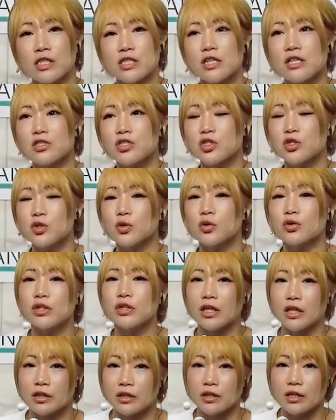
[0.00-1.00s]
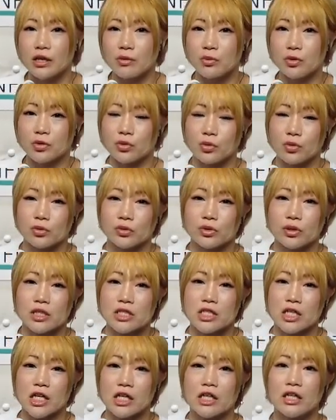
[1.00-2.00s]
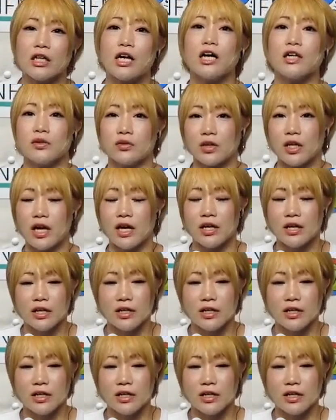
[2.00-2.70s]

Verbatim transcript: 2016年デビューの子たちがいないので、